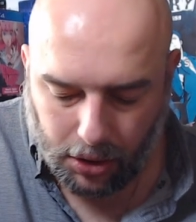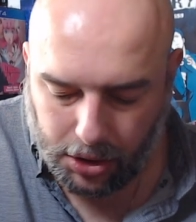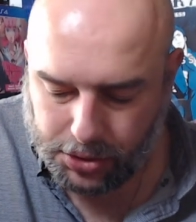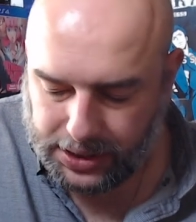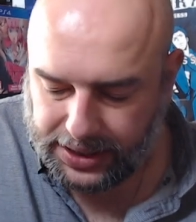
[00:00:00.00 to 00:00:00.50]

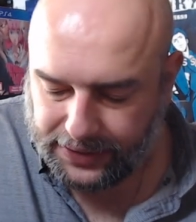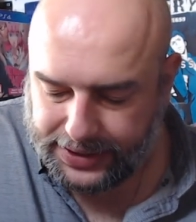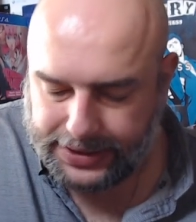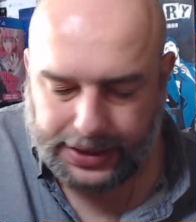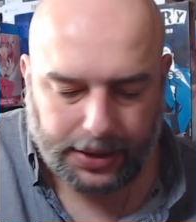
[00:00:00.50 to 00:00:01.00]
Ensuite,
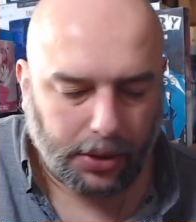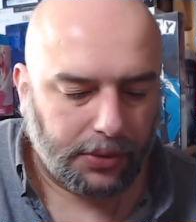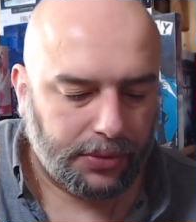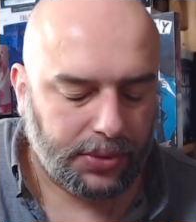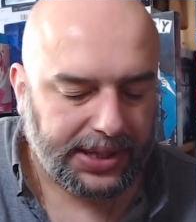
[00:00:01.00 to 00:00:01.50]
avec ça,
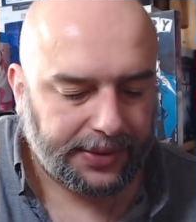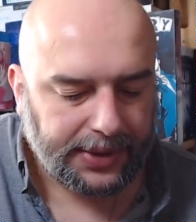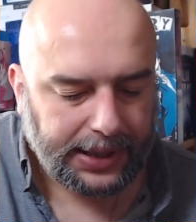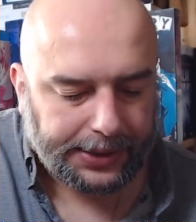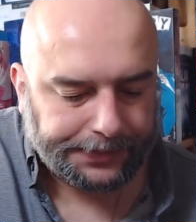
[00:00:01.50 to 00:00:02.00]
vous
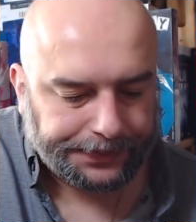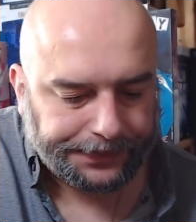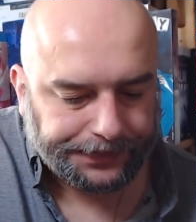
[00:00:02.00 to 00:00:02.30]
avez